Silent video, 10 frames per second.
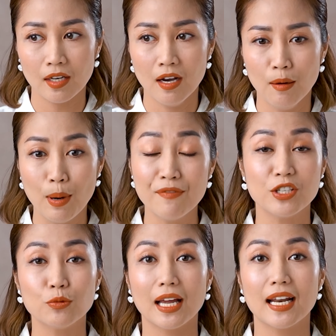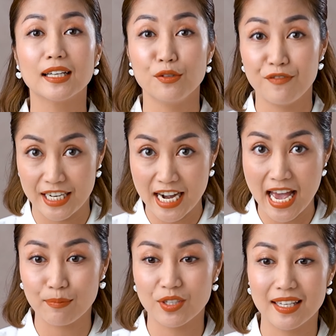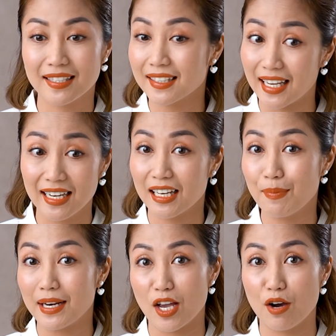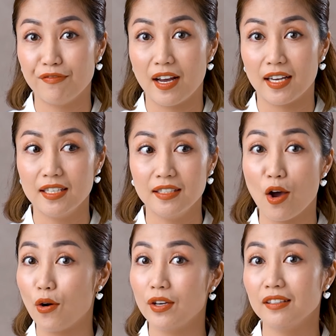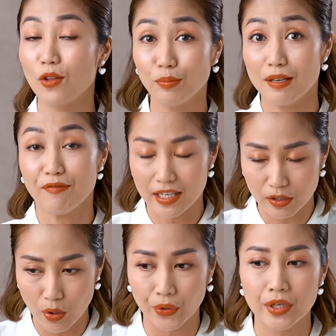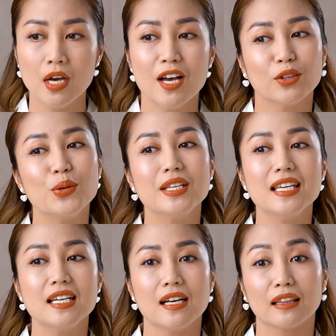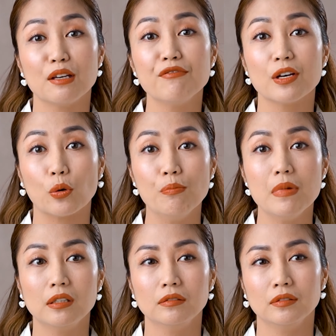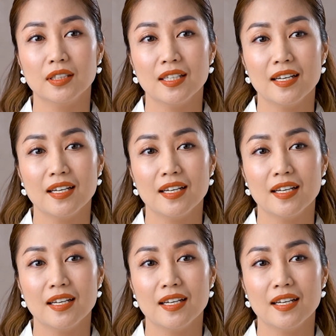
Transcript: à, bởi vì chúng ta là người Việt Nam cho nên chắc chắn là các bạn nhỏ phải nói tốt tiếng Việt rồi tuy nhiên là tiếng Việt của mình